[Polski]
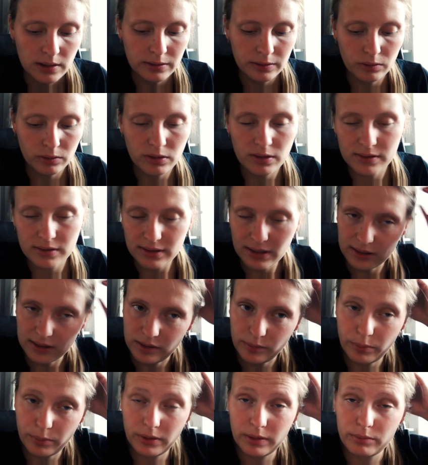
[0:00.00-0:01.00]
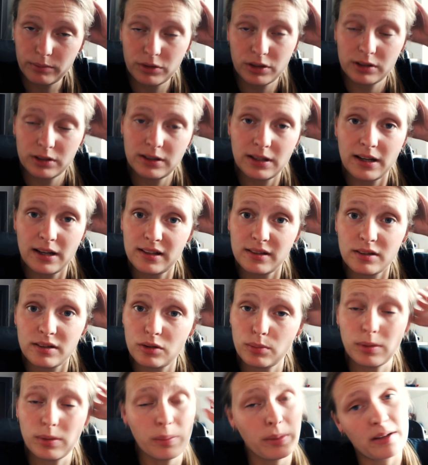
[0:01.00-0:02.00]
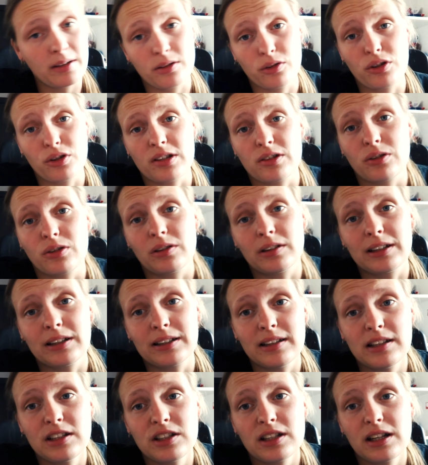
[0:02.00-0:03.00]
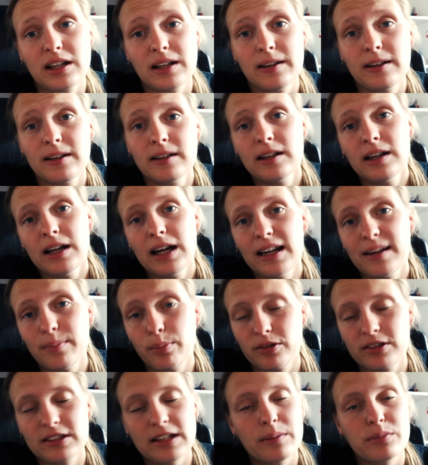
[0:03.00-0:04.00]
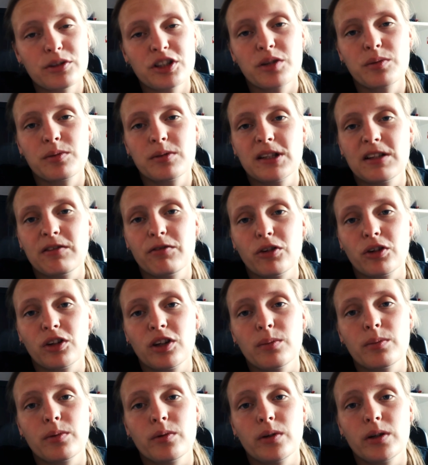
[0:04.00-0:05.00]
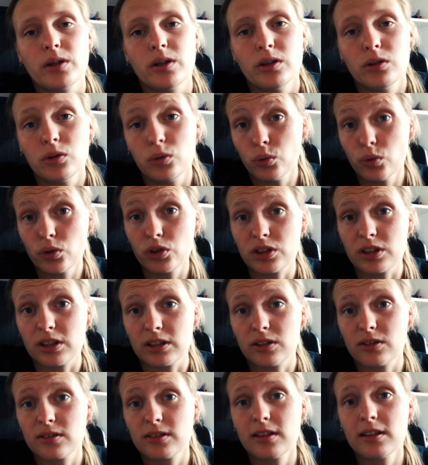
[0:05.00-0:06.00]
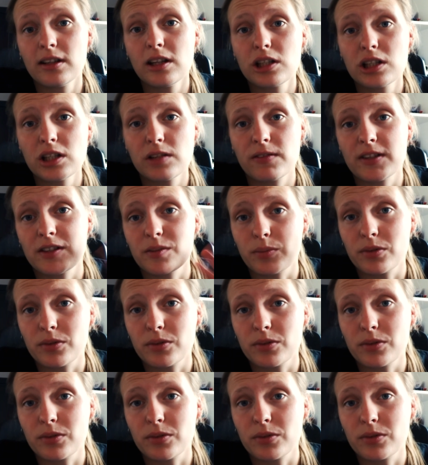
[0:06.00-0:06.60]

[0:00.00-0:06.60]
No niestety, powiem Ci teraz, co mnie bardzo czas ogranicza, ale postaram się, żeby te vlogi były dłuższe. To serdecznie Was